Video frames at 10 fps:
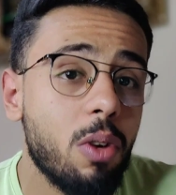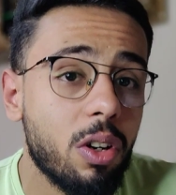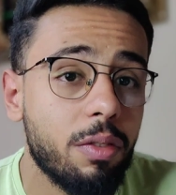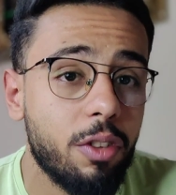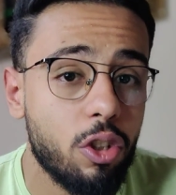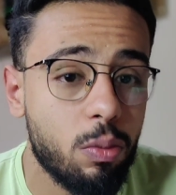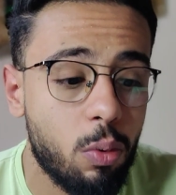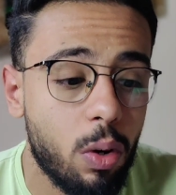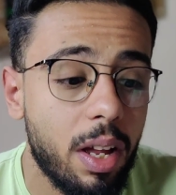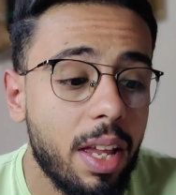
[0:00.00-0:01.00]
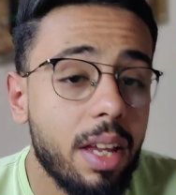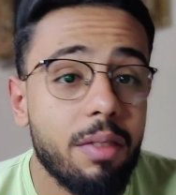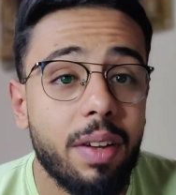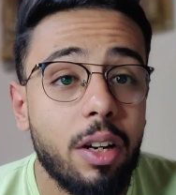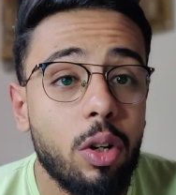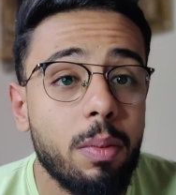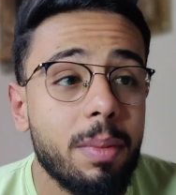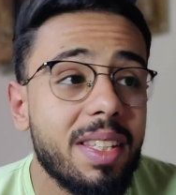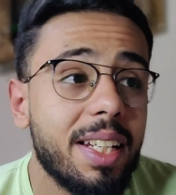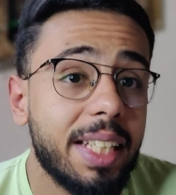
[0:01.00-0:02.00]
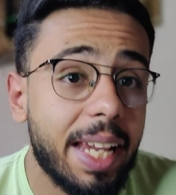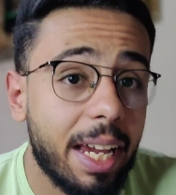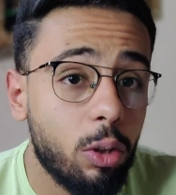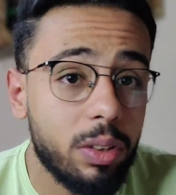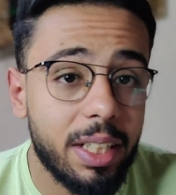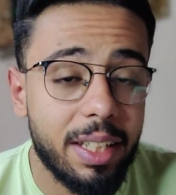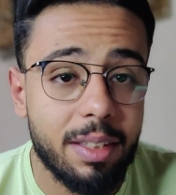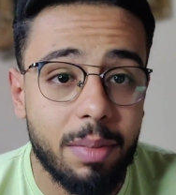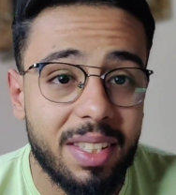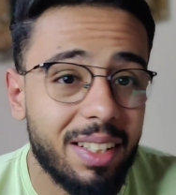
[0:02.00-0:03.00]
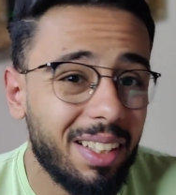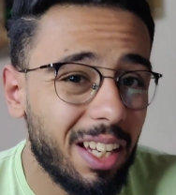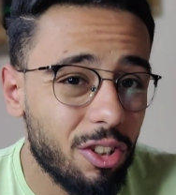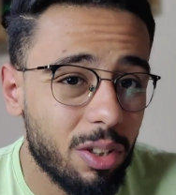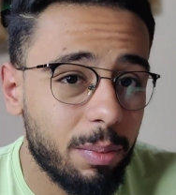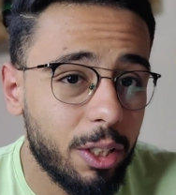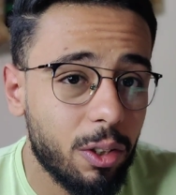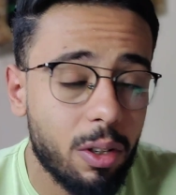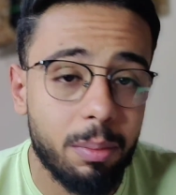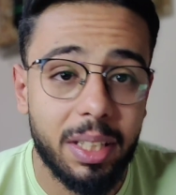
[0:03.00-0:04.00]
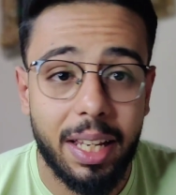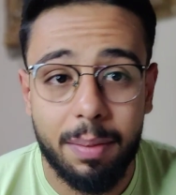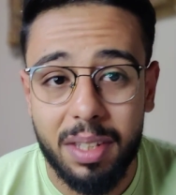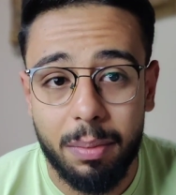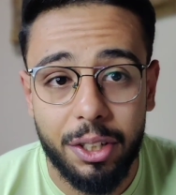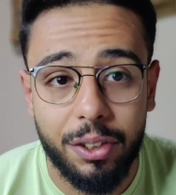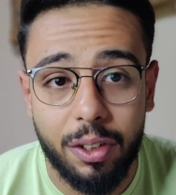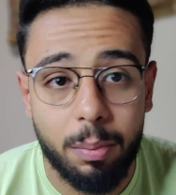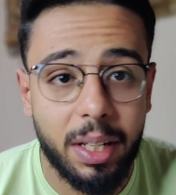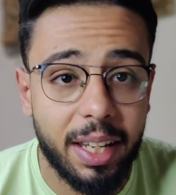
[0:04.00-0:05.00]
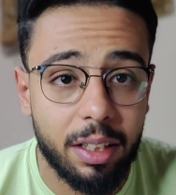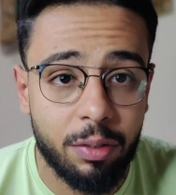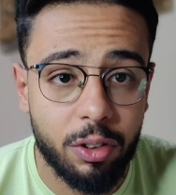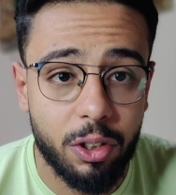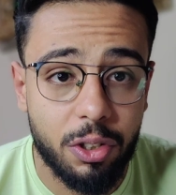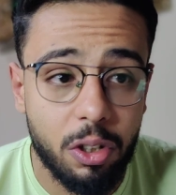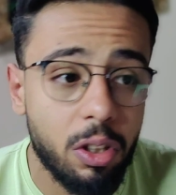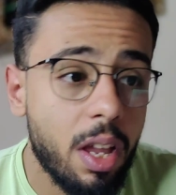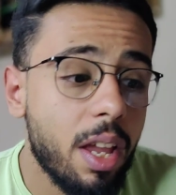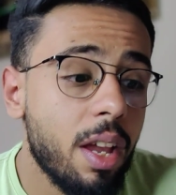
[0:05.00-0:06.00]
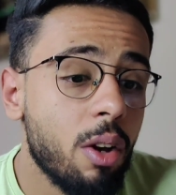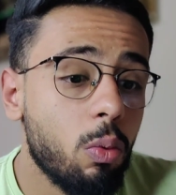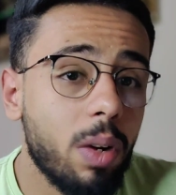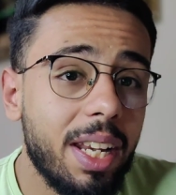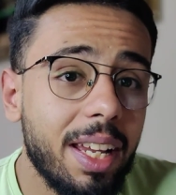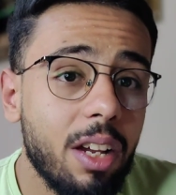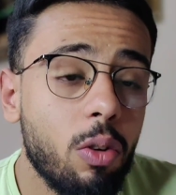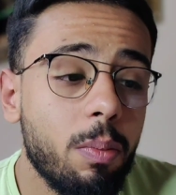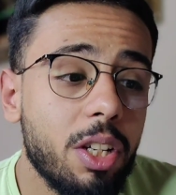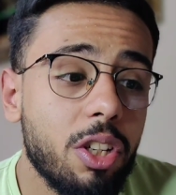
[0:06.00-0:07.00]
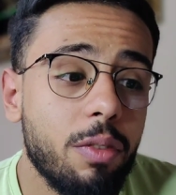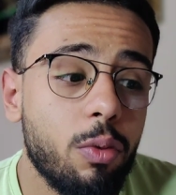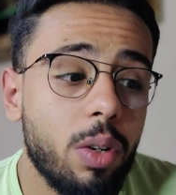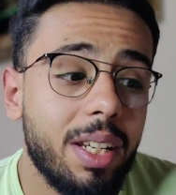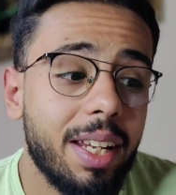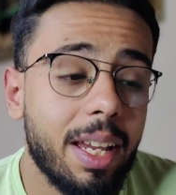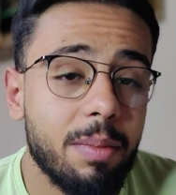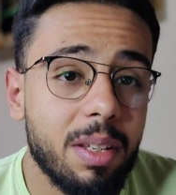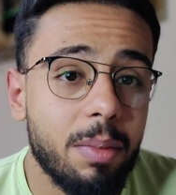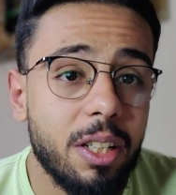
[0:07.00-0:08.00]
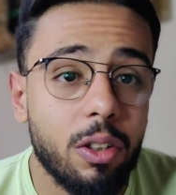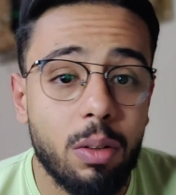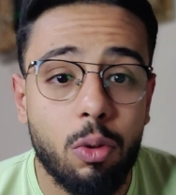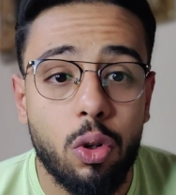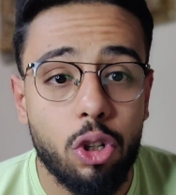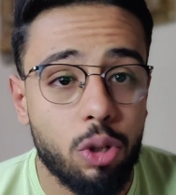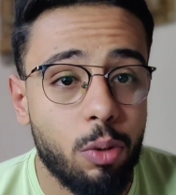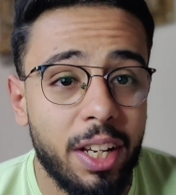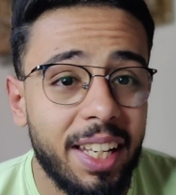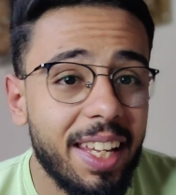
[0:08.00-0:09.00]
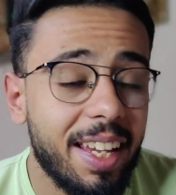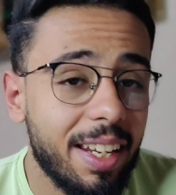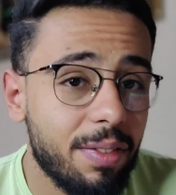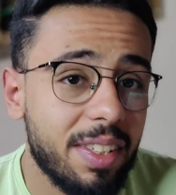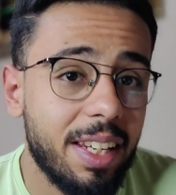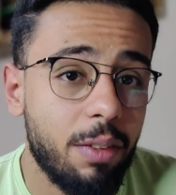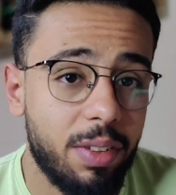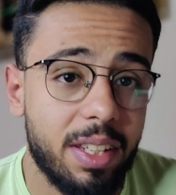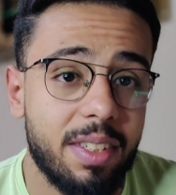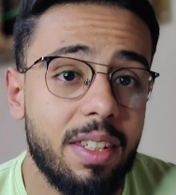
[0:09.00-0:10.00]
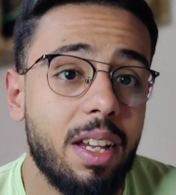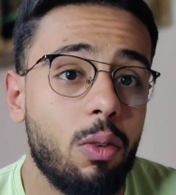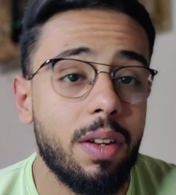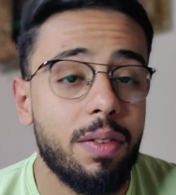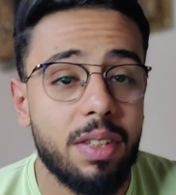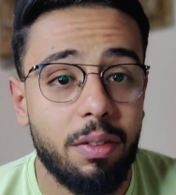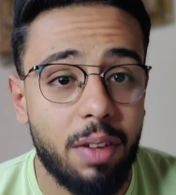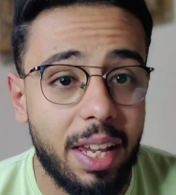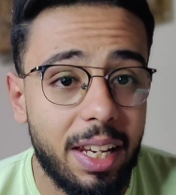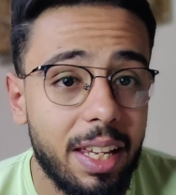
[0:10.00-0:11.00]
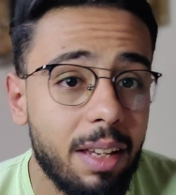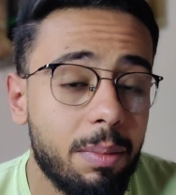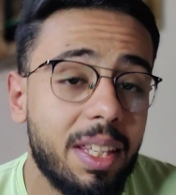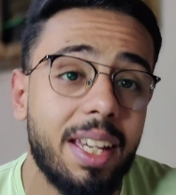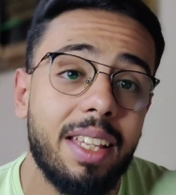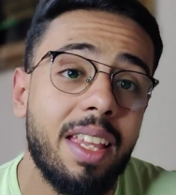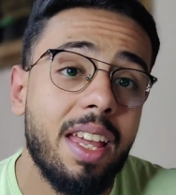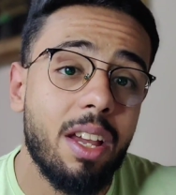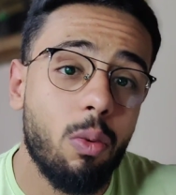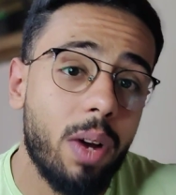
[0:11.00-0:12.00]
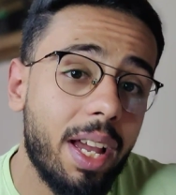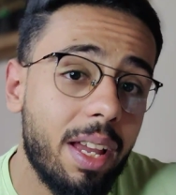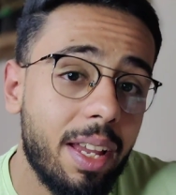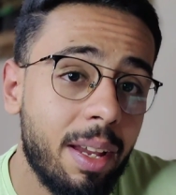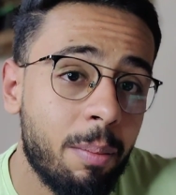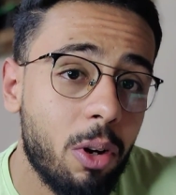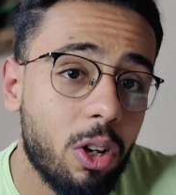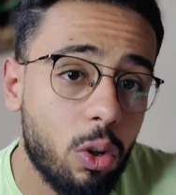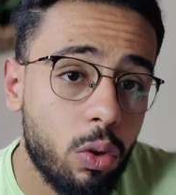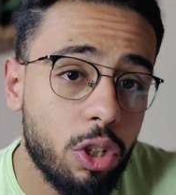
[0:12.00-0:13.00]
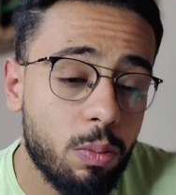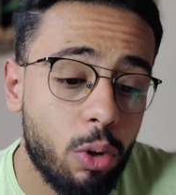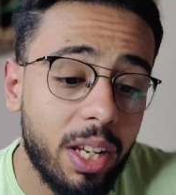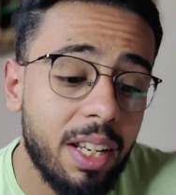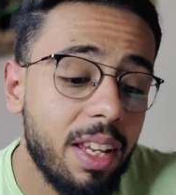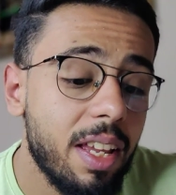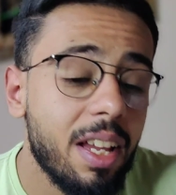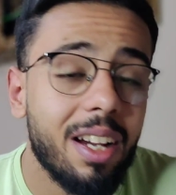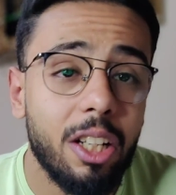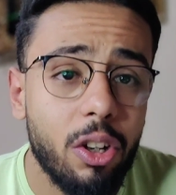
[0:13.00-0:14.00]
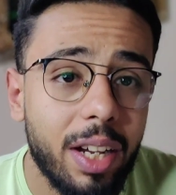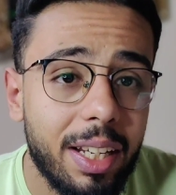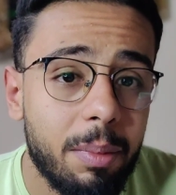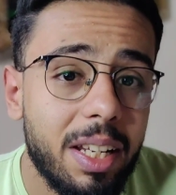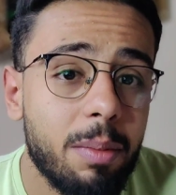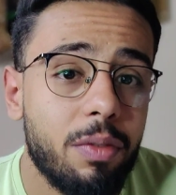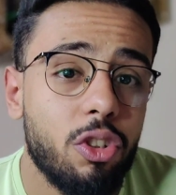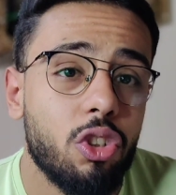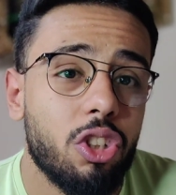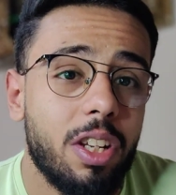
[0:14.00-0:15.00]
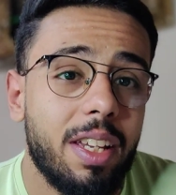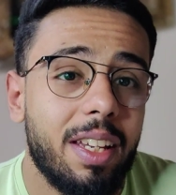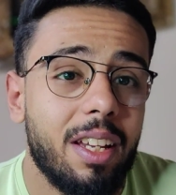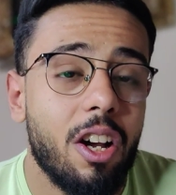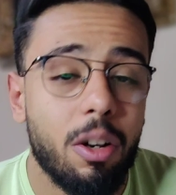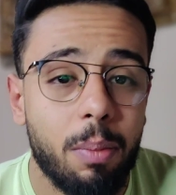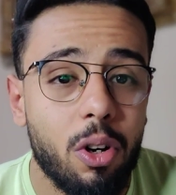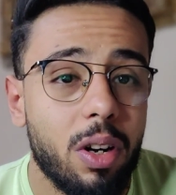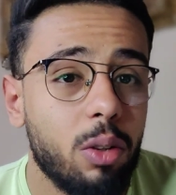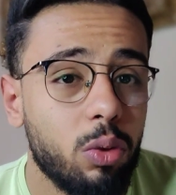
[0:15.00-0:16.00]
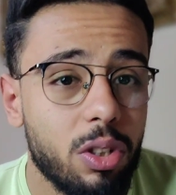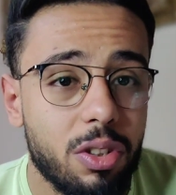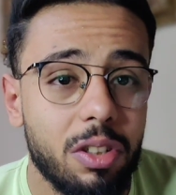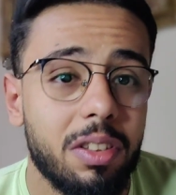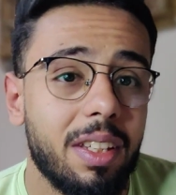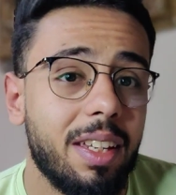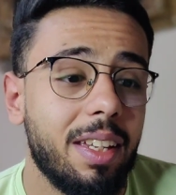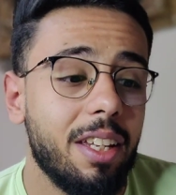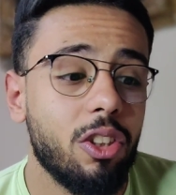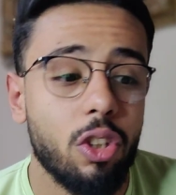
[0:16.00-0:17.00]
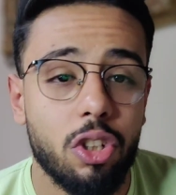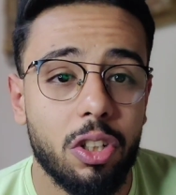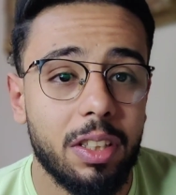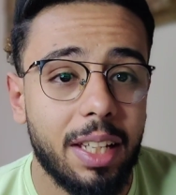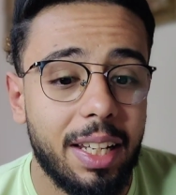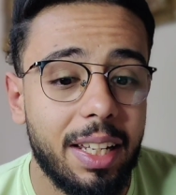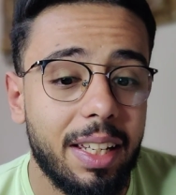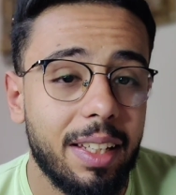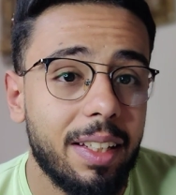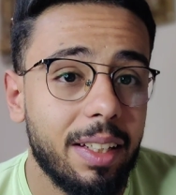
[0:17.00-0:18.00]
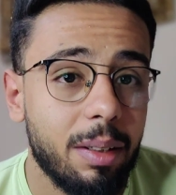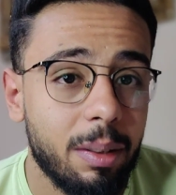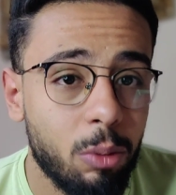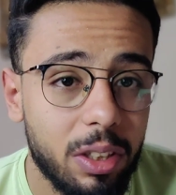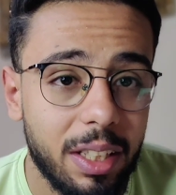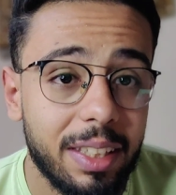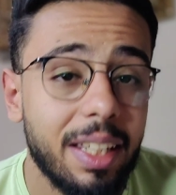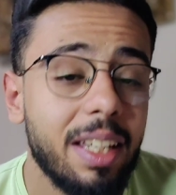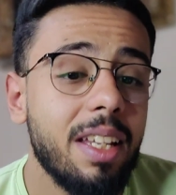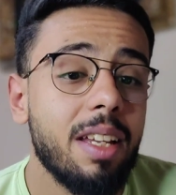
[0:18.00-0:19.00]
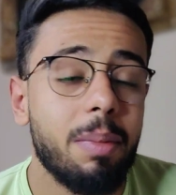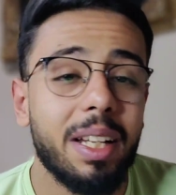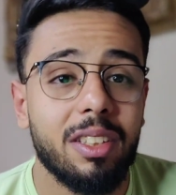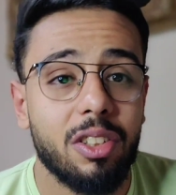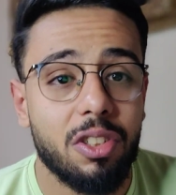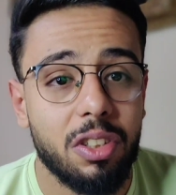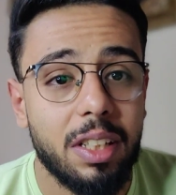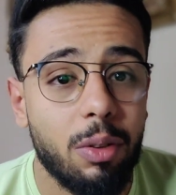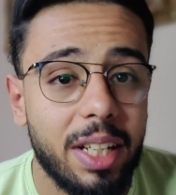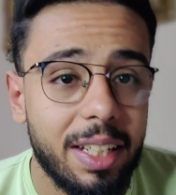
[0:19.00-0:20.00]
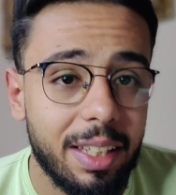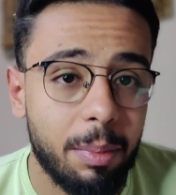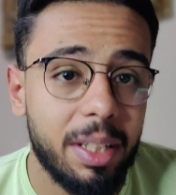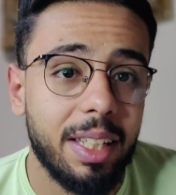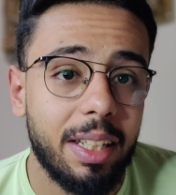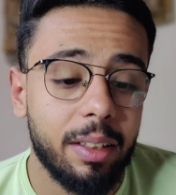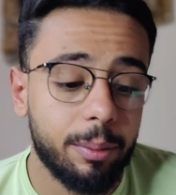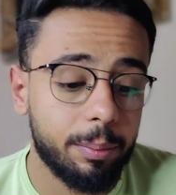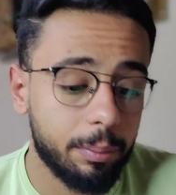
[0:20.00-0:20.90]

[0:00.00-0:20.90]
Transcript: مره في الاسبوع فهل هم مثلا هيعلوا التركيز مثلا ل 10 مللي جرام بدل 5 مللي جرام اللي كانت في الدراسات ولا هم شافوا ان 5 مللي جرام كل اسبوعين ليها نفس الافكسي نفس الفعاليه بتاعه آه، مره كل اسبوعين الله اعلم لان مفيش آه، اخبار او دراسات آه، اتنشرت على المنتج ده بعد الدراسات الاوليه اللي اتعملت عليه